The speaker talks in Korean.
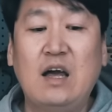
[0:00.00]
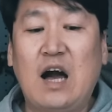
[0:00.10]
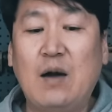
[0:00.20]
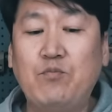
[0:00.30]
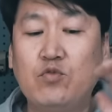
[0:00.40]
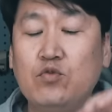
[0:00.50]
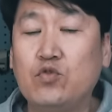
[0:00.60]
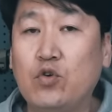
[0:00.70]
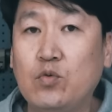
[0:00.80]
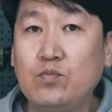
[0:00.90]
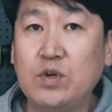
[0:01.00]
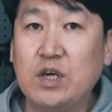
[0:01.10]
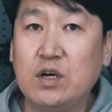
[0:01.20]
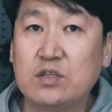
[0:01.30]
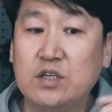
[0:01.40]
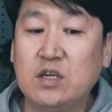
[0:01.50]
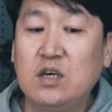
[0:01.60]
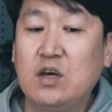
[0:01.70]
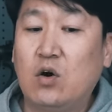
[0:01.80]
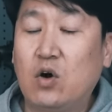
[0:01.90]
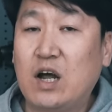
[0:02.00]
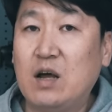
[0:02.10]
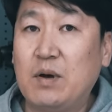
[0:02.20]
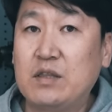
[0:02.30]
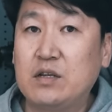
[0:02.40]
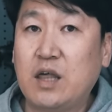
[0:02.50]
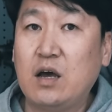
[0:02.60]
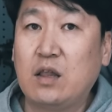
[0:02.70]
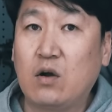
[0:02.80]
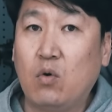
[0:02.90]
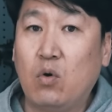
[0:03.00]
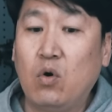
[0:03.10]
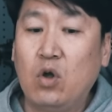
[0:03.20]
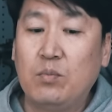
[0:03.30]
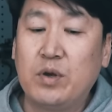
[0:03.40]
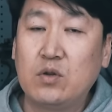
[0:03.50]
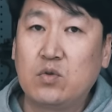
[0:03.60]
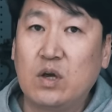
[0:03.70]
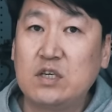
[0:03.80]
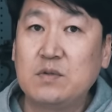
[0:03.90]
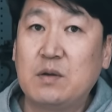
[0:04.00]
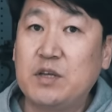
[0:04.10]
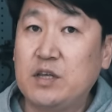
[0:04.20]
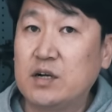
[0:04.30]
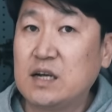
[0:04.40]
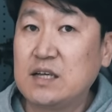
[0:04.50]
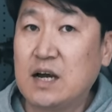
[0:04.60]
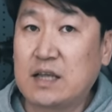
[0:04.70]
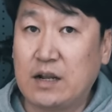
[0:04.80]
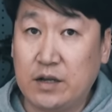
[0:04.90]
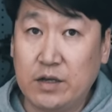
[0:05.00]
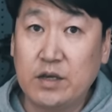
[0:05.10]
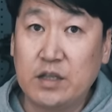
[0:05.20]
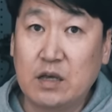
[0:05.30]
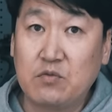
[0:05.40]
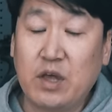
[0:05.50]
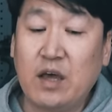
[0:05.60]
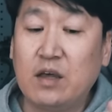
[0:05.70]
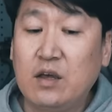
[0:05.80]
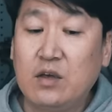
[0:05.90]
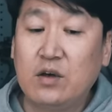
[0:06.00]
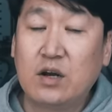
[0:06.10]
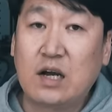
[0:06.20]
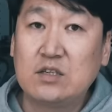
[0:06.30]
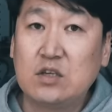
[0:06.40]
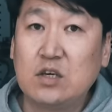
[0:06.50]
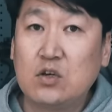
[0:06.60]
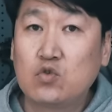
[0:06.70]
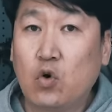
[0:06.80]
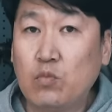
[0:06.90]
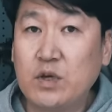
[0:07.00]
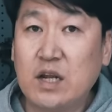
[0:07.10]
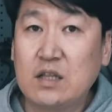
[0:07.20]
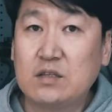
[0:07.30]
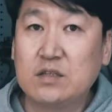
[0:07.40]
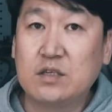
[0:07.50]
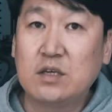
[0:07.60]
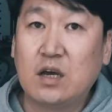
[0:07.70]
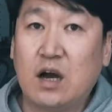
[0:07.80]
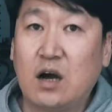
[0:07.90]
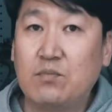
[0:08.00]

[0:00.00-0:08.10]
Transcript: 앞부분 소형기 역시 어, 칼라파트를 떼어내고 별도의 13mm 역나사가 달려있기 때문에 여러 가지 소음기라든지 아,